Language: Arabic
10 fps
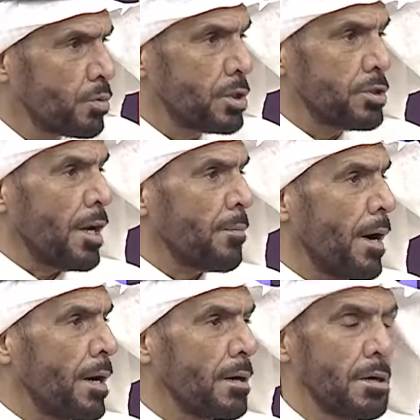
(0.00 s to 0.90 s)

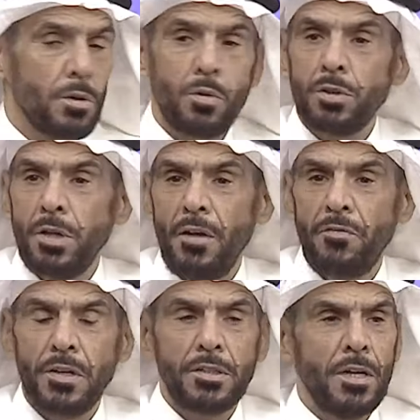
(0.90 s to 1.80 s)
وتطربخ يقول
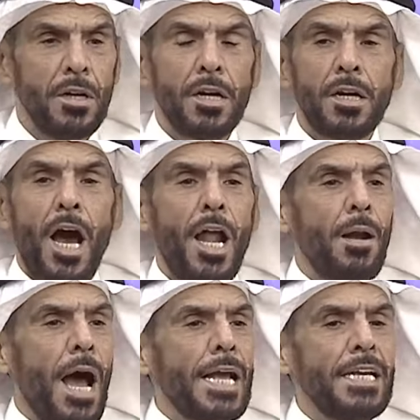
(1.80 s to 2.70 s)
تلفت قال
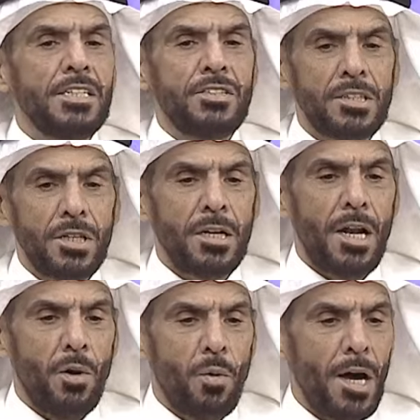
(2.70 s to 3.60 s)
ايست ان
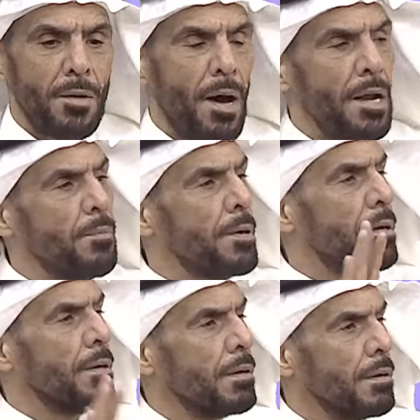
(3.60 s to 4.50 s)
الحوار مع الابل
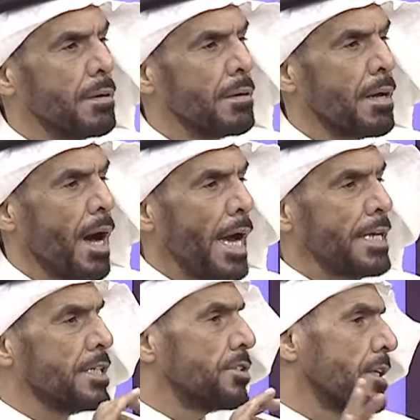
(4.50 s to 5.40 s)
آه
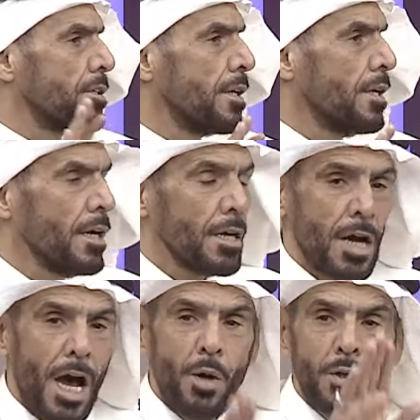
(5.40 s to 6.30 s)
ايست
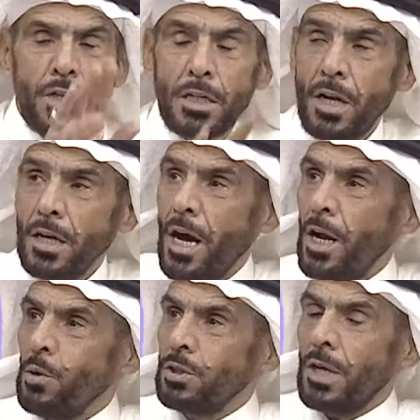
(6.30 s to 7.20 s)
قالوا تطلع
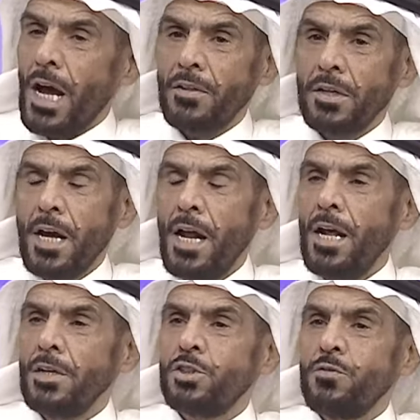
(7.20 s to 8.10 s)
قالوا تناظر قال
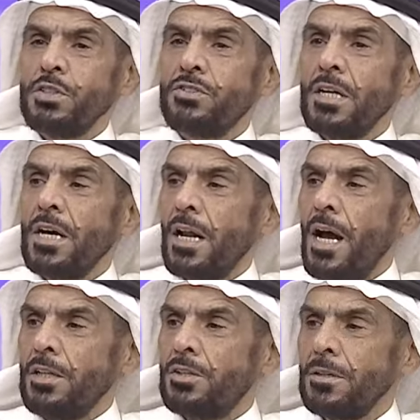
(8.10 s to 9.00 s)
لها تشوف
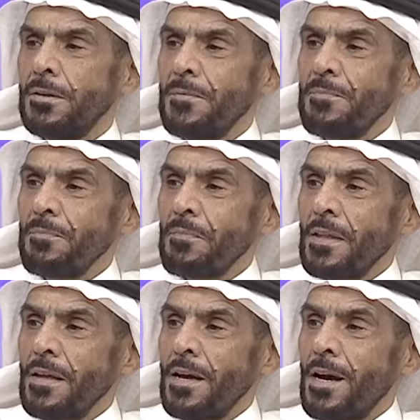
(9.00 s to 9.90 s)
السيارات
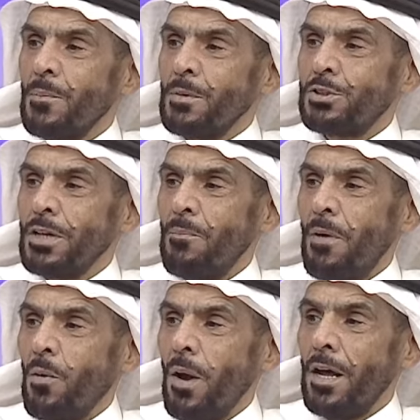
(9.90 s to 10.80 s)

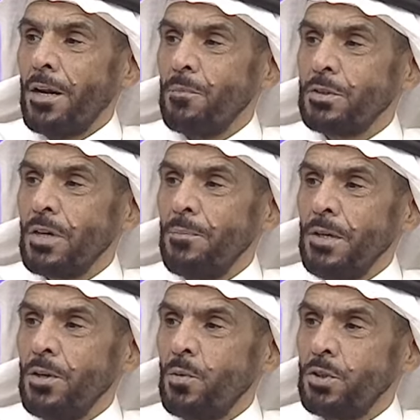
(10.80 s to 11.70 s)
متجمعه والعرب
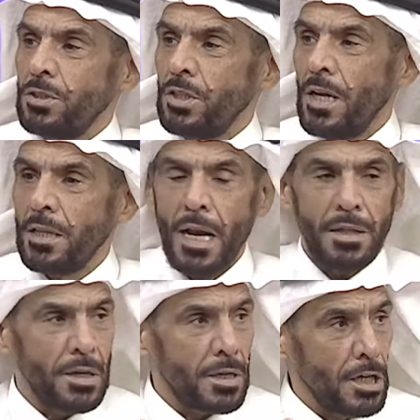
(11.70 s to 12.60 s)
متجمعين يقول تجي لها
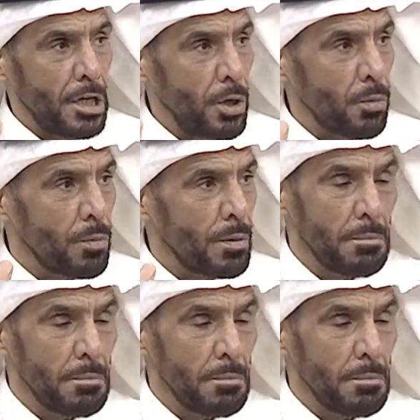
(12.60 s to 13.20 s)
3 كيلو